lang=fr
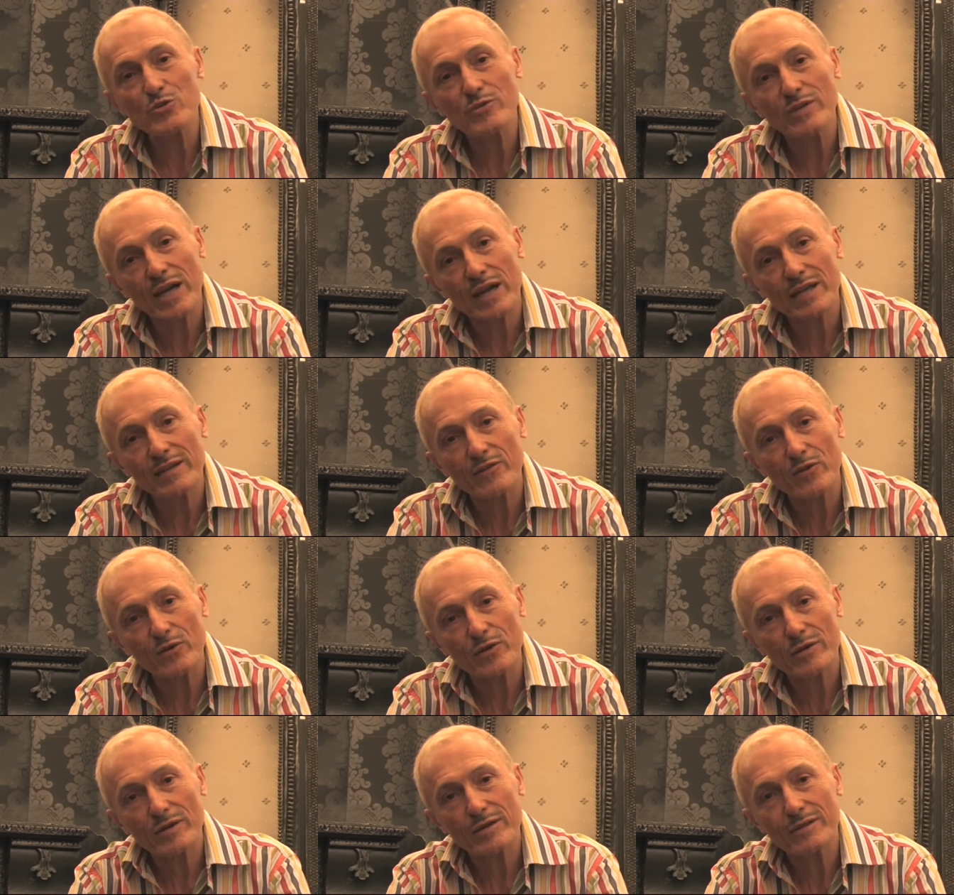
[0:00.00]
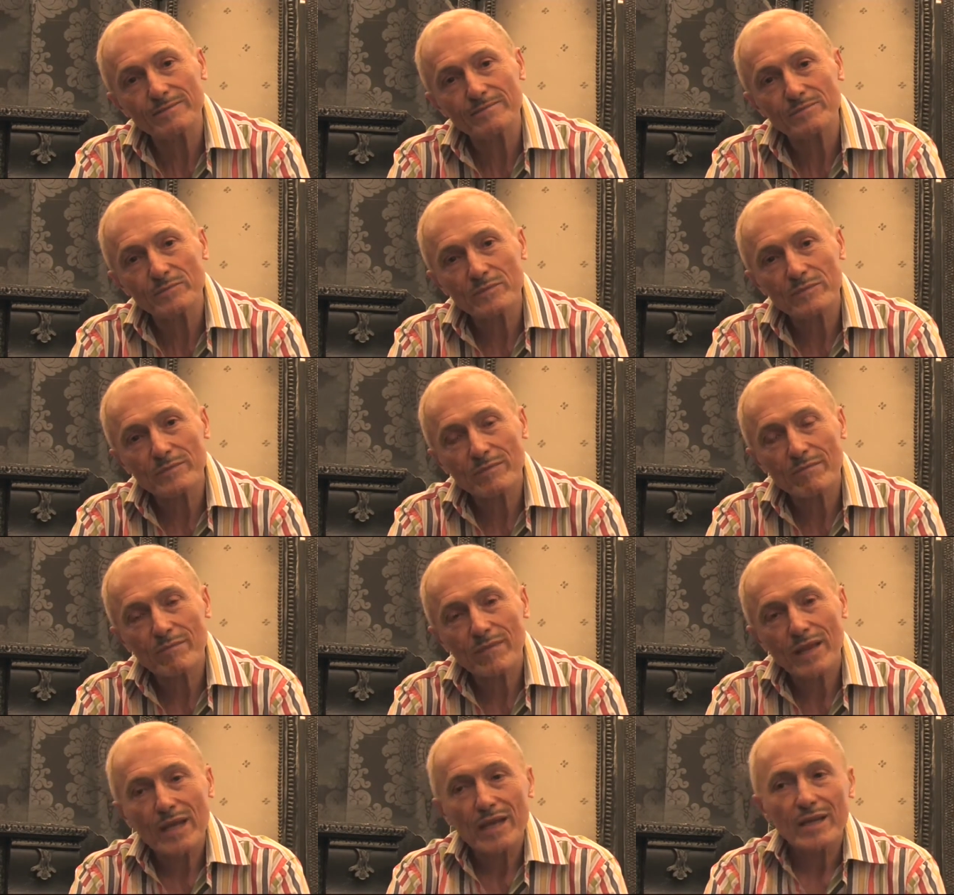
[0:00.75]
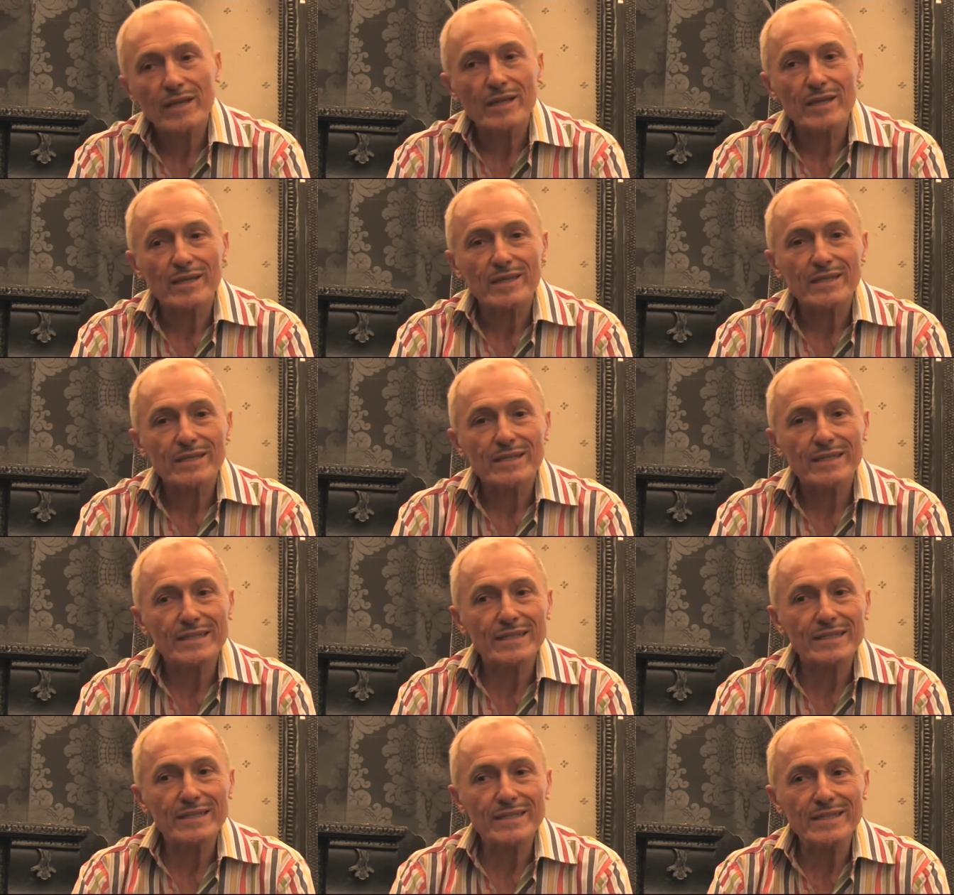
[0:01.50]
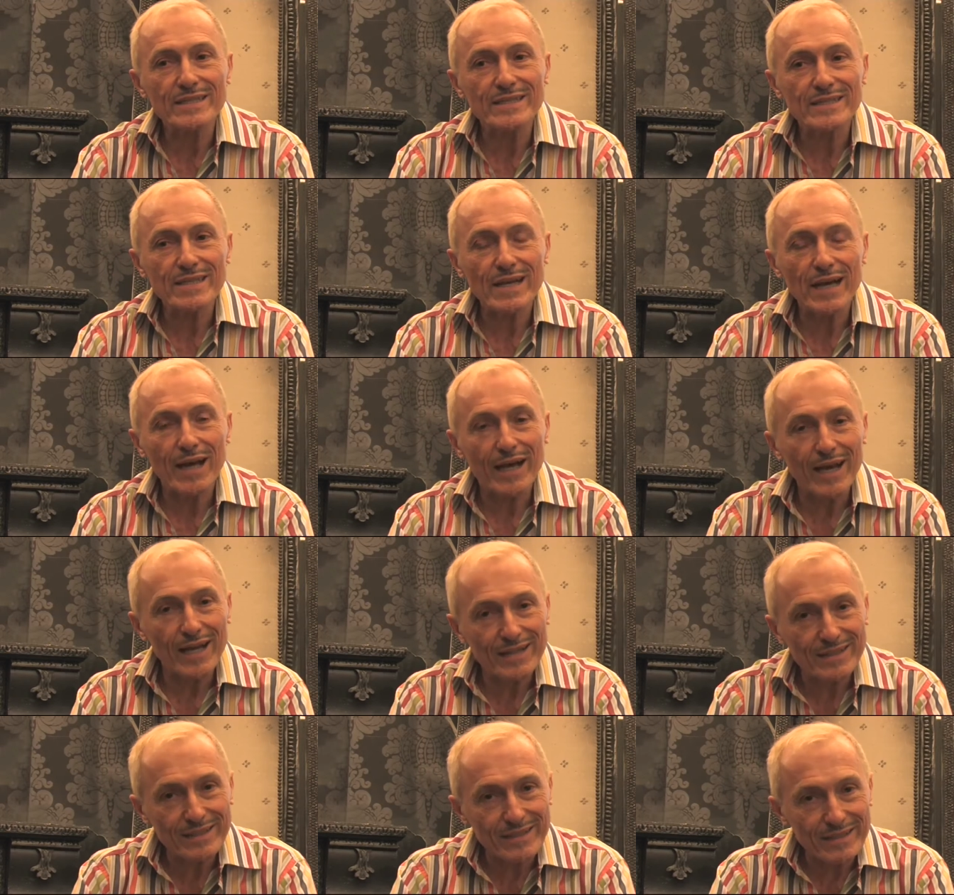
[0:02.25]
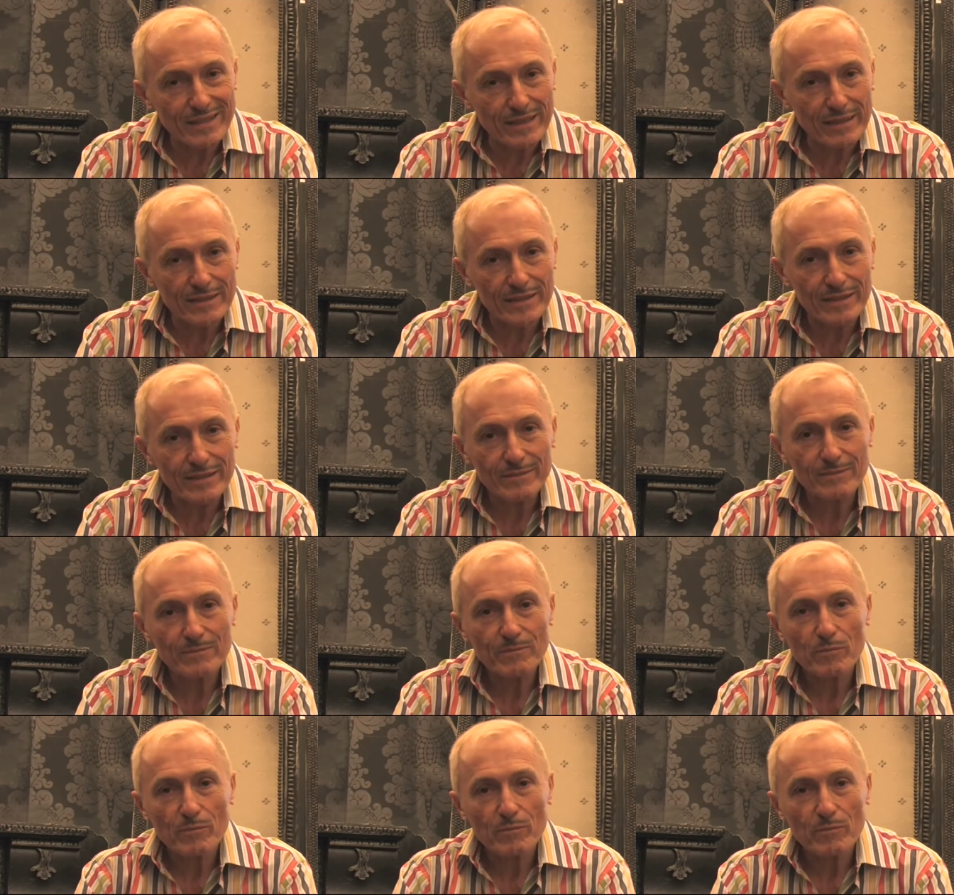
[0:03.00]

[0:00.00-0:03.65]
du narrateur, qui sera intégré